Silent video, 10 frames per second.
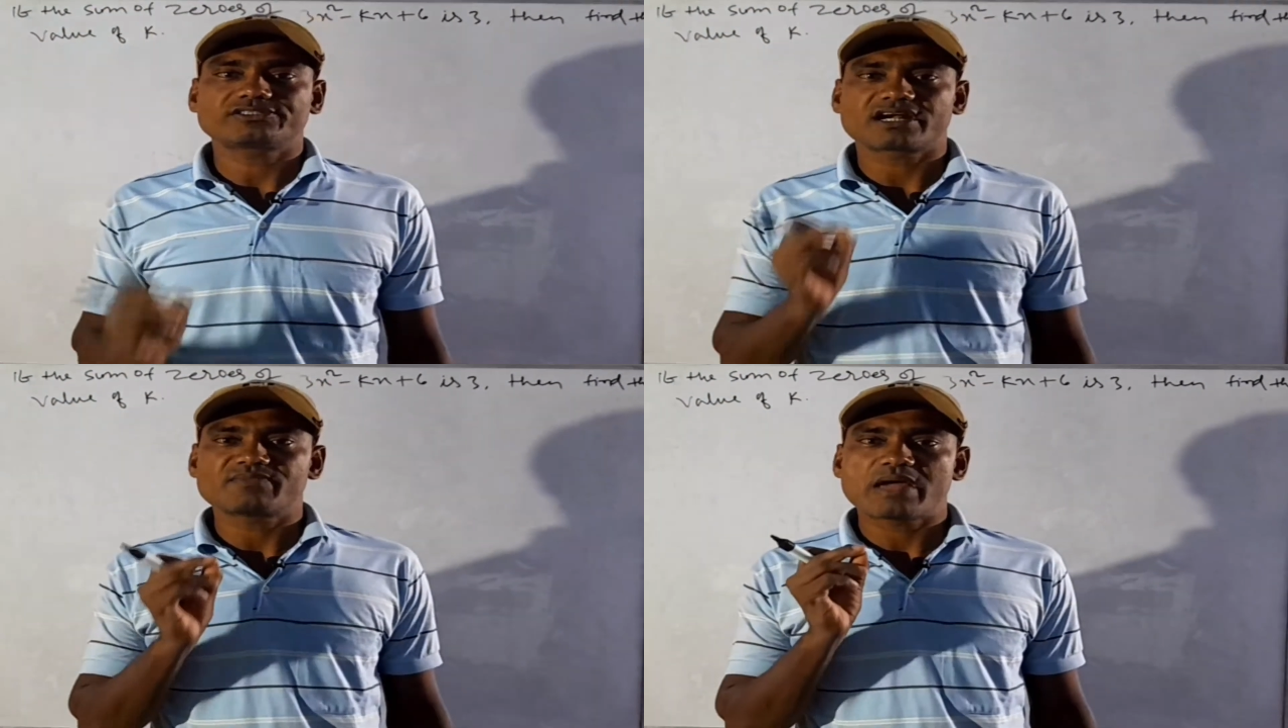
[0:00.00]

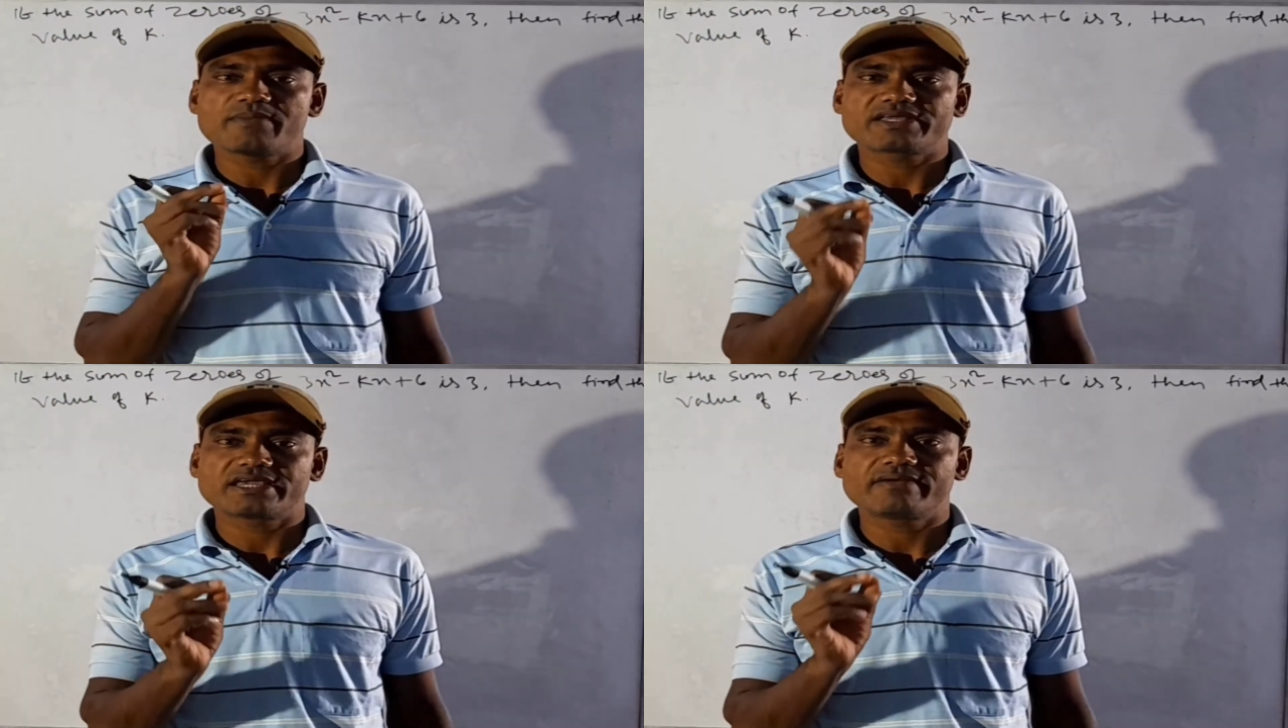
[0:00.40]
टर्म
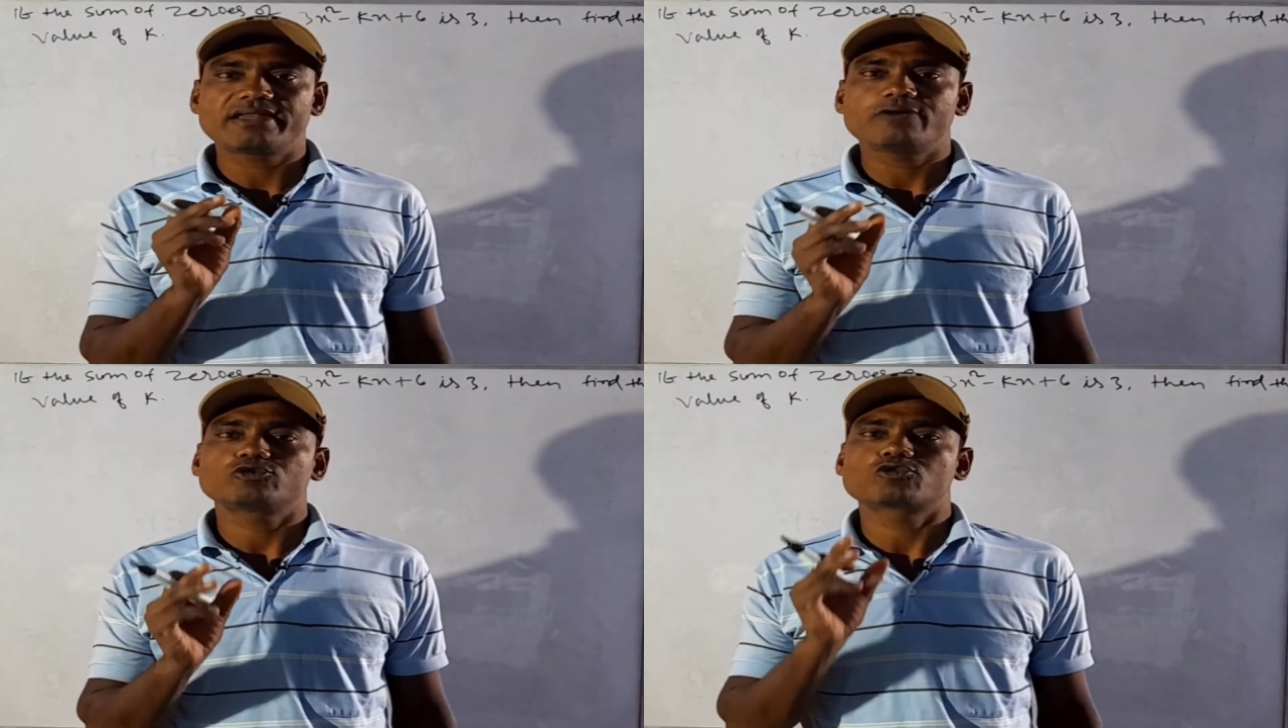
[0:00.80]
हमें
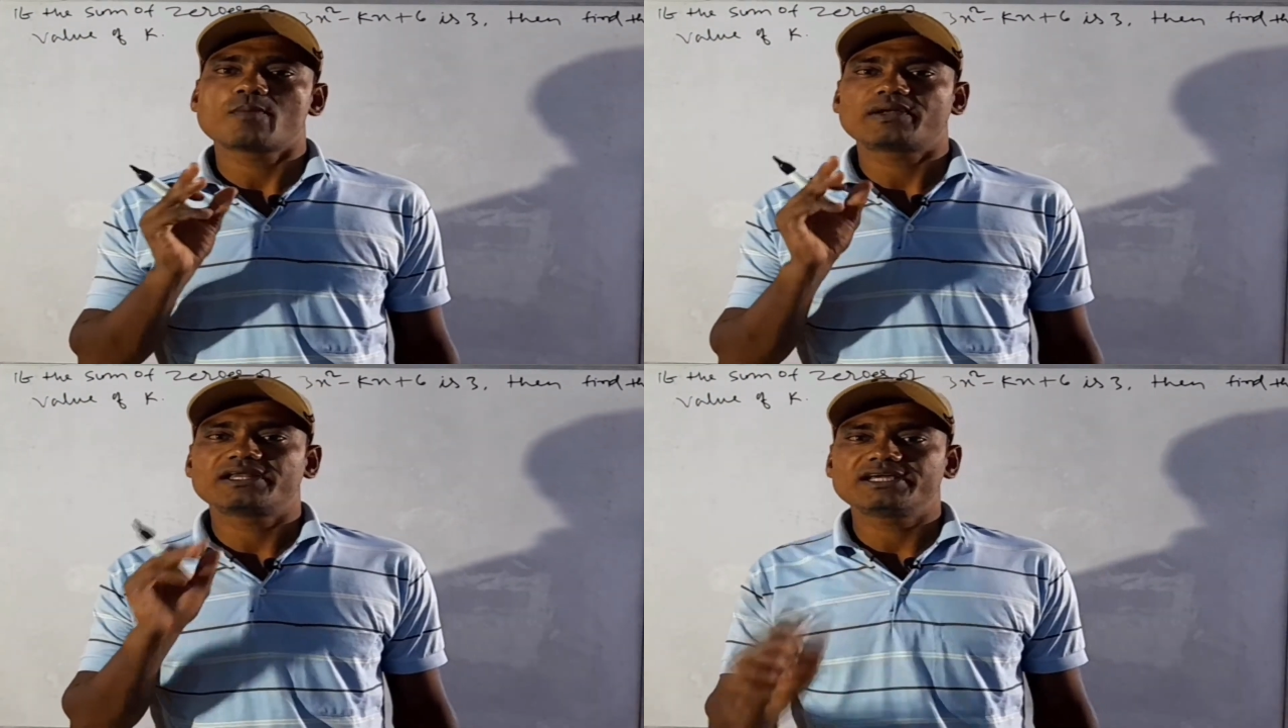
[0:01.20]
गिवन है उसको
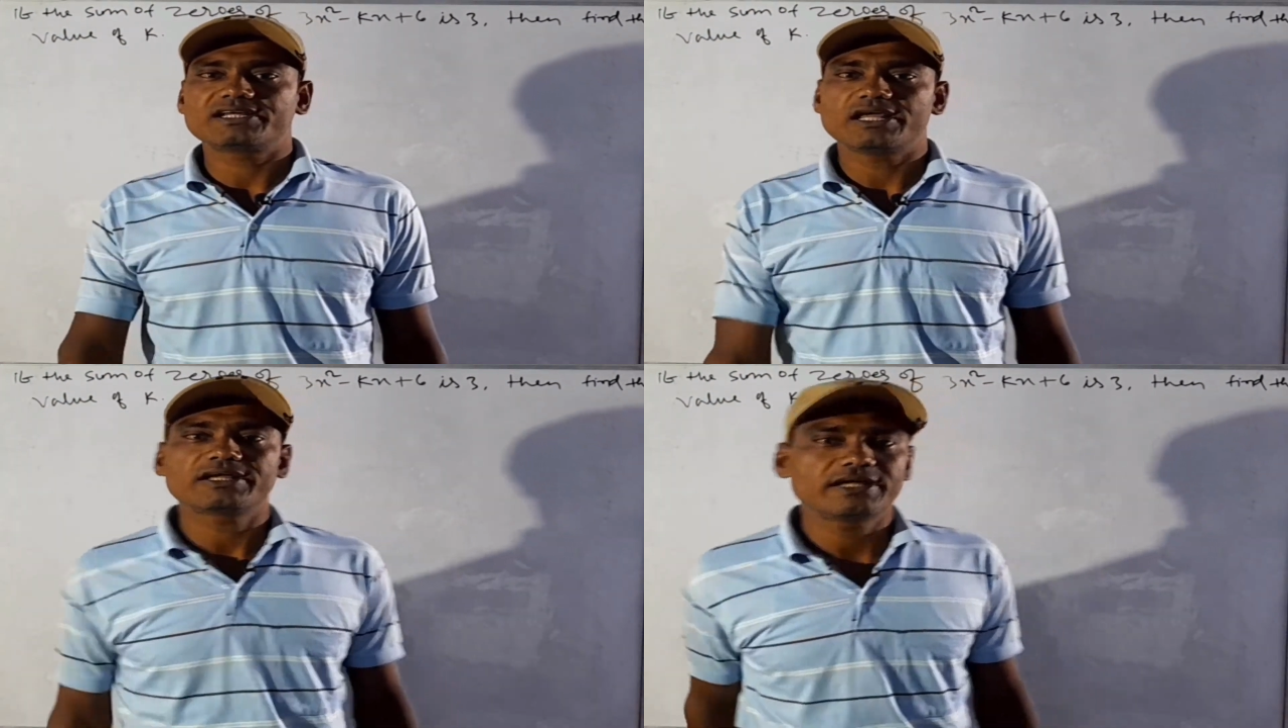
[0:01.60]
हम पहले
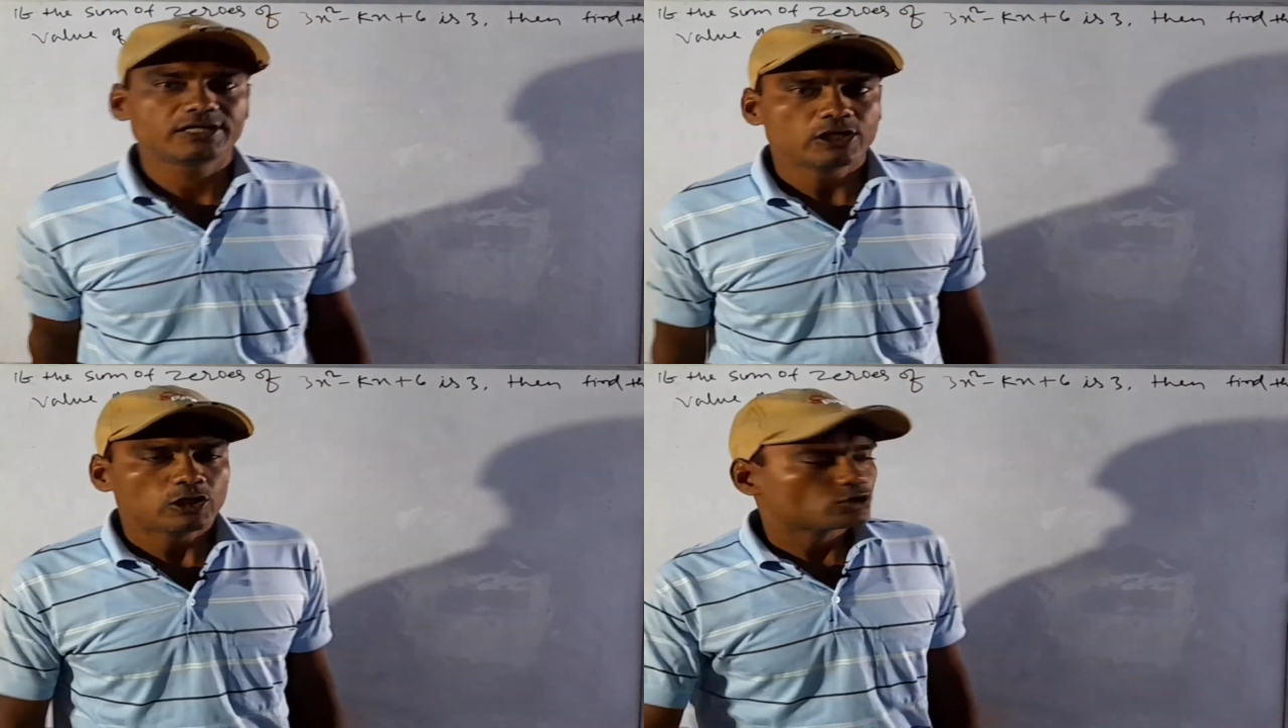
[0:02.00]
लिख लेंगे
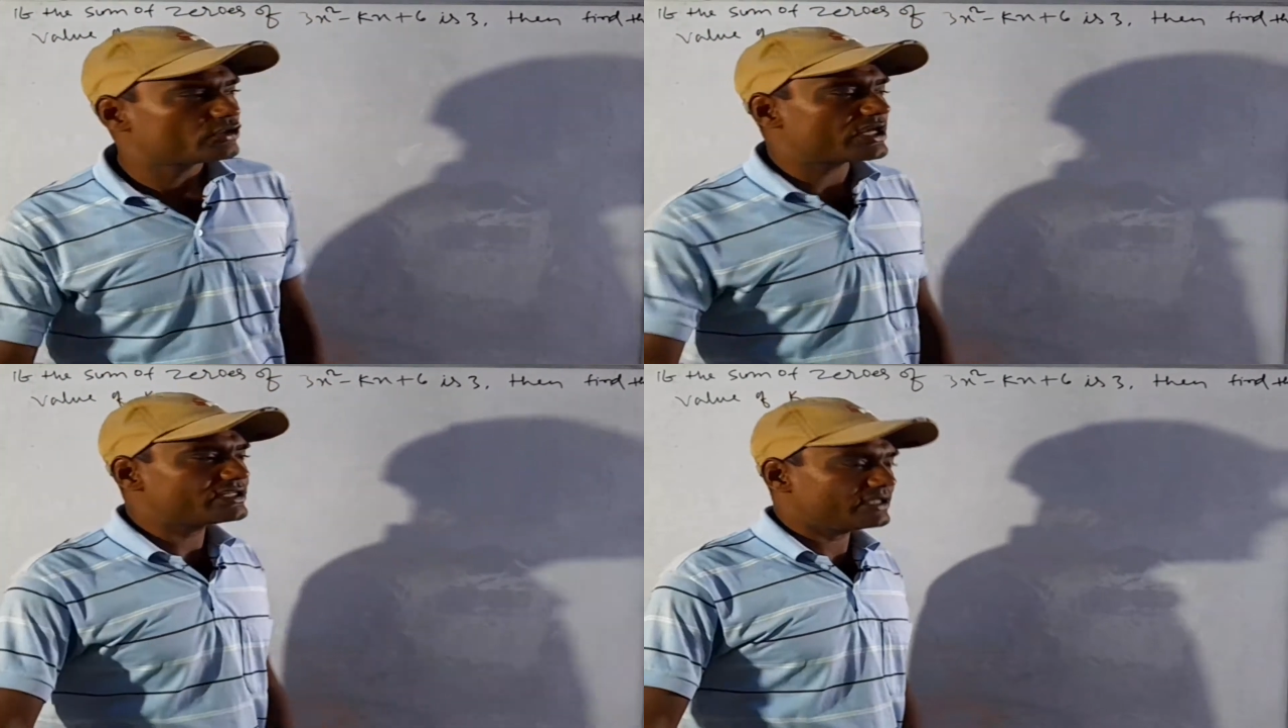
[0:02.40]
तो
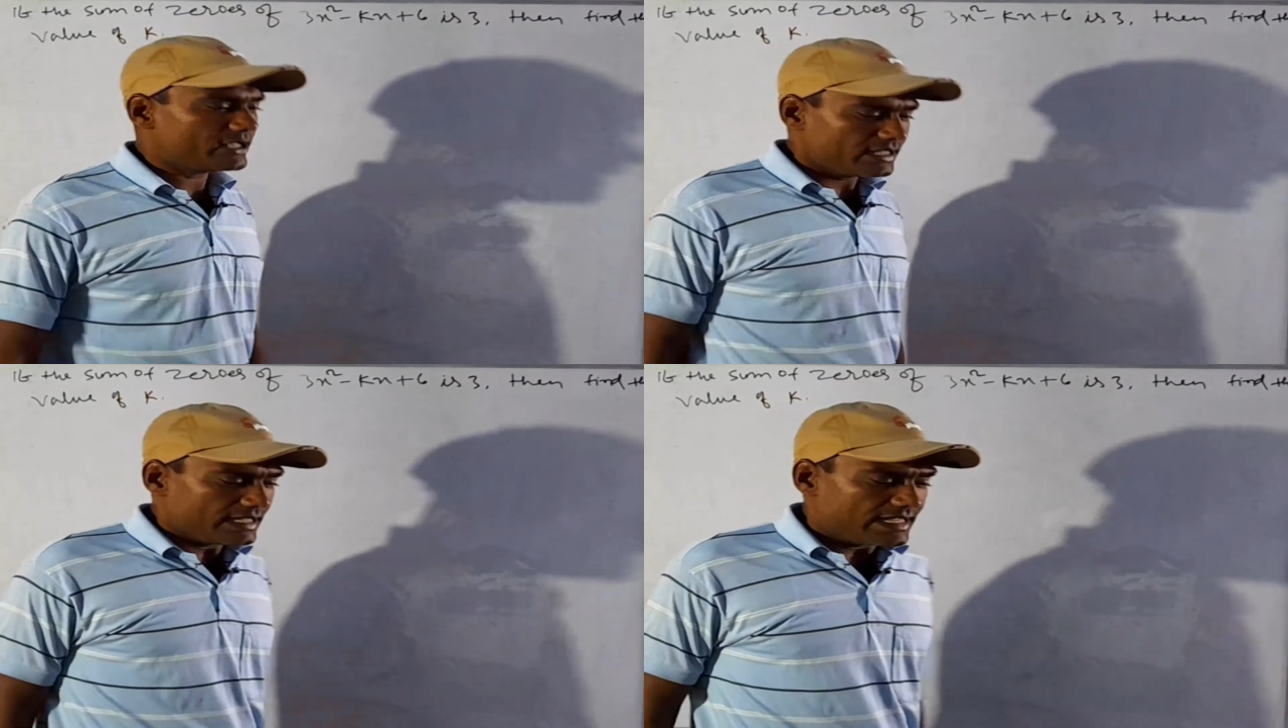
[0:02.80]

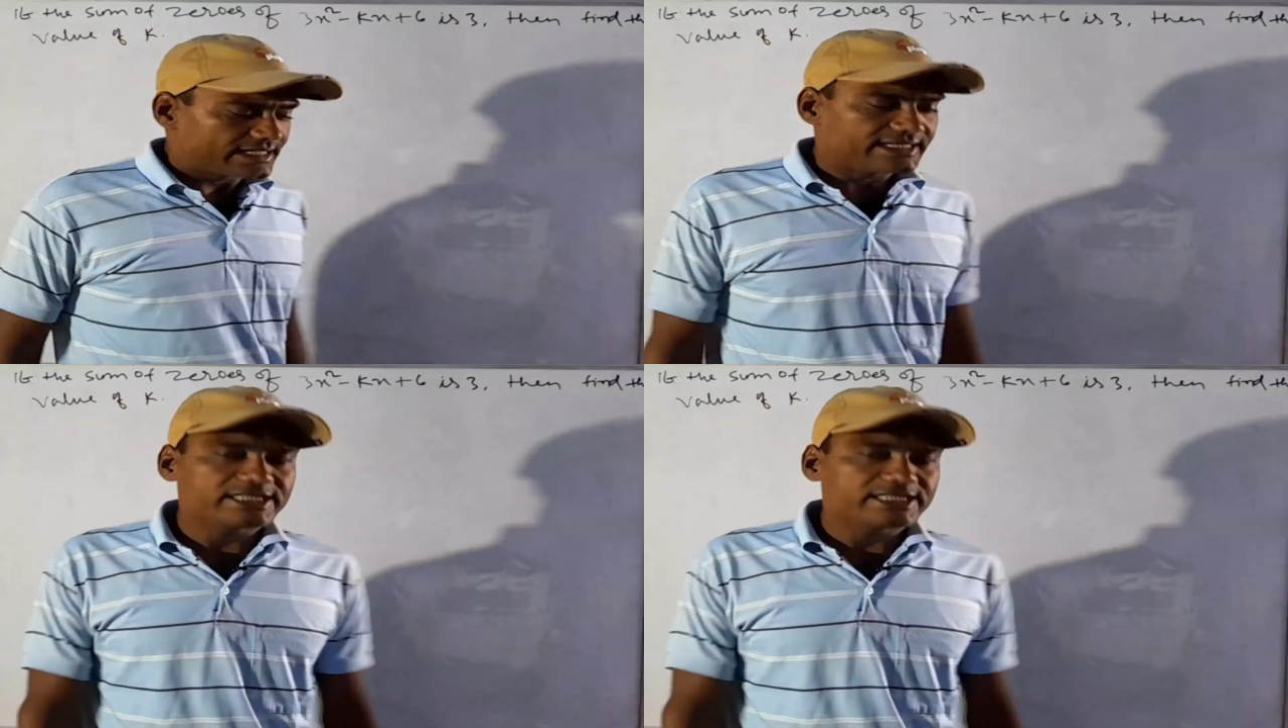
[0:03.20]
देखिए कि